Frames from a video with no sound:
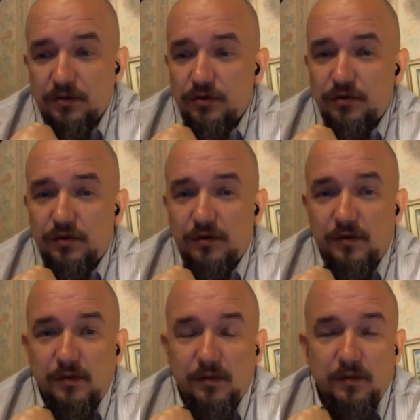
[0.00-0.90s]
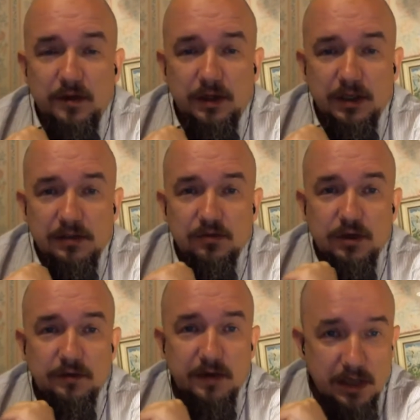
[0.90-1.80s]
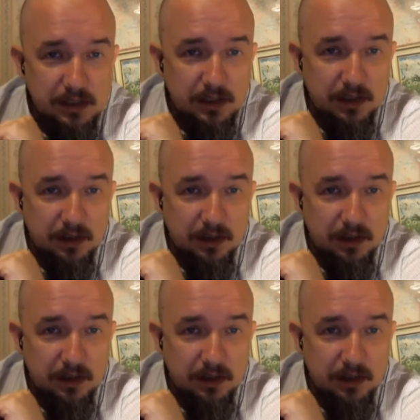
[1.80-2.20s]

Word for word: что вы нас уже видите.